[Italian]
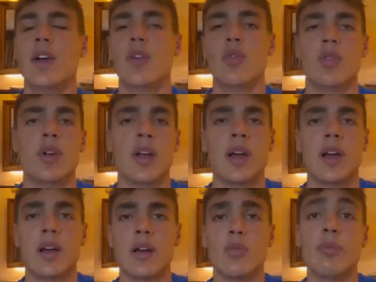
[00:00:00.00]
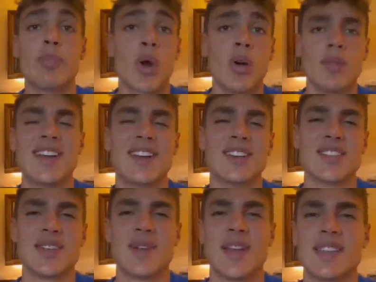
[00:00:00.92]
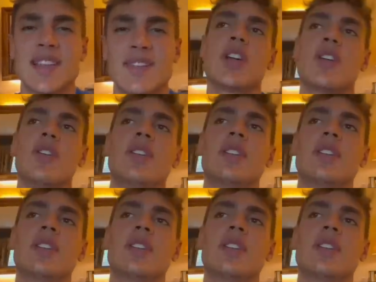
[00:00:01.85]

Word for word: una, un pro, di conseguenza cerco di